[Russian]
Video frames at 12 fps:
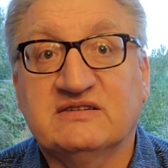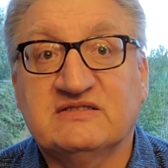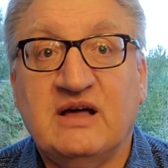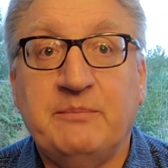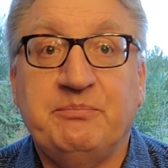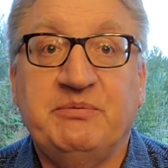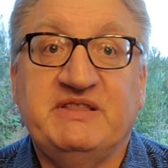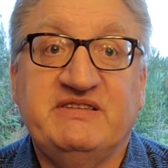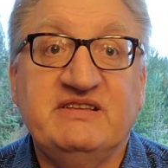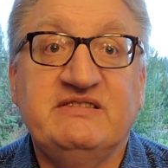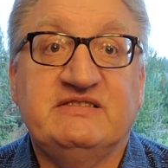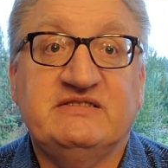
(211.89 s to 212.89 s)

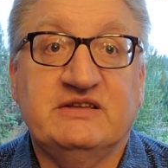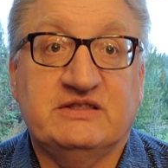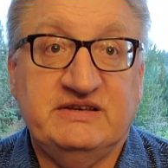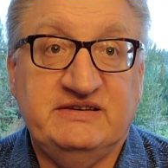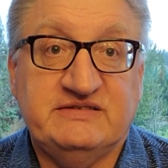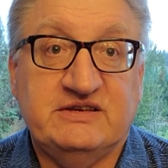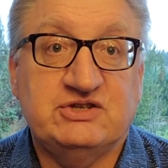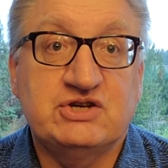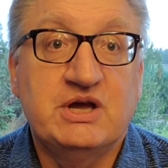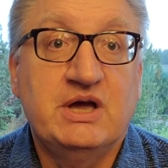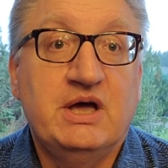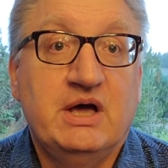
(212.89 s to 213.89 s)
150 тысяч
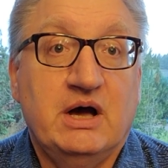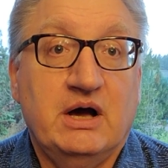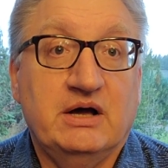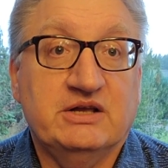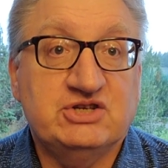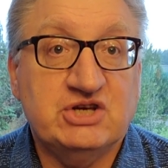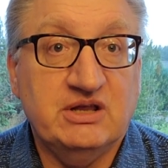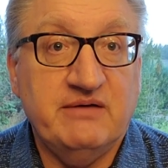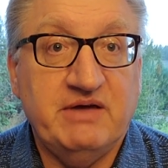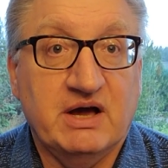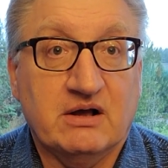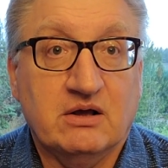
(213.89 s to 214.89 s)

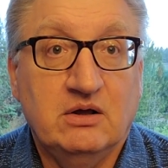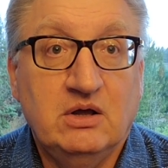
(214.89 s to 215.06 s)
человек.